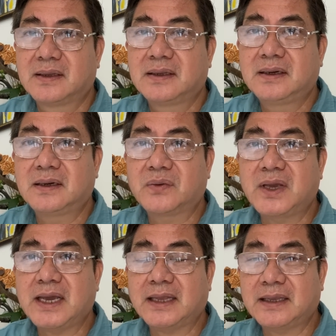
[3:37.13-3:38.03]
Thưa
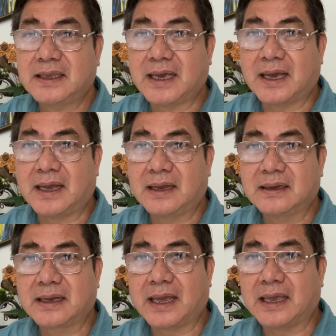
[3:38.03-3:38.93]
quý khán thính giả,
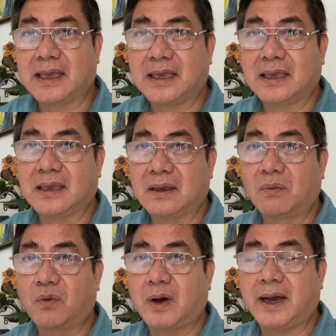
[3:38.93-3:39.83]
ngày
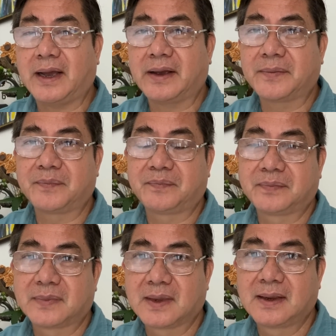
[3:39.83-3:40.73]
hôm qua,
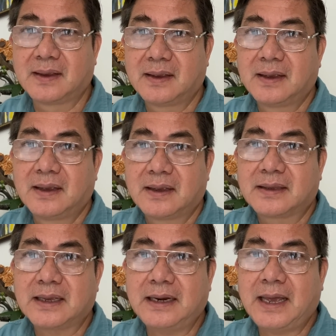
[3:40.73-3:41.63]

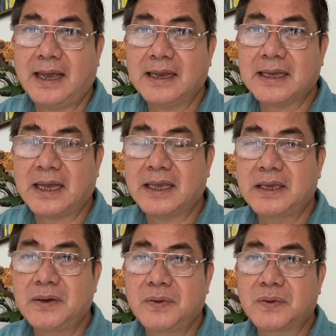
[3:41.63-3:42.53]
chánh án Khai
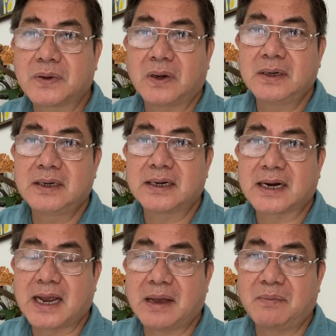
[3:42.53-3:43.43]
Hill có đưa
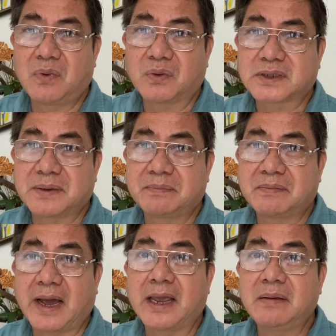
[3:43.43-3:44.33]
ra
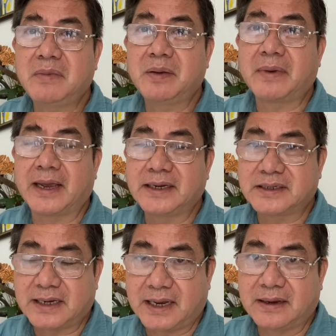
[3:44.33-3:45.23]
177
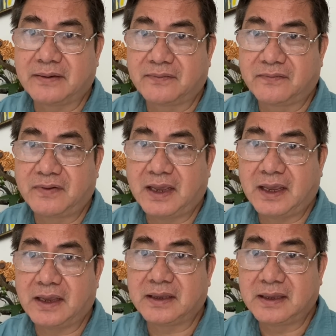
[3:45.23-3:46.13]
trang
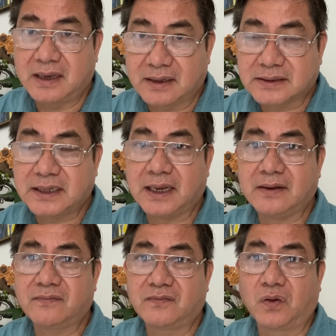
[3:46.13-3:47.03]
về nhận xét
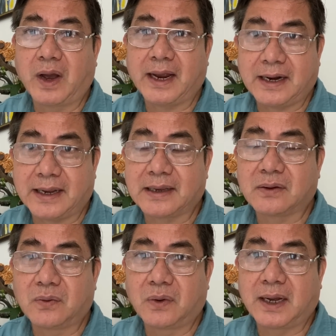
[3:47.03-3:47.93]
vụ án này
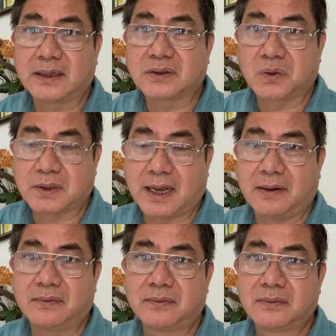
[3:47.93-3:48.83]
của anh Thô
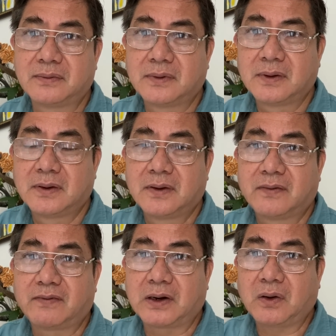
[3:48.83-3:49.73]
Tao
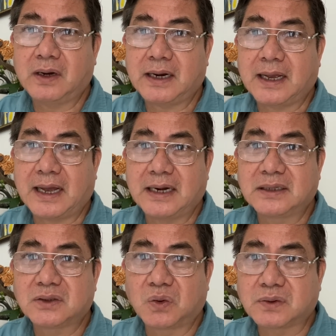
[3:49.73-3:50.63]
và nói rằng
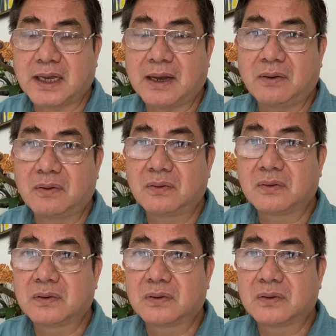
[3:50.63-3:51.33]
anh Thô Tao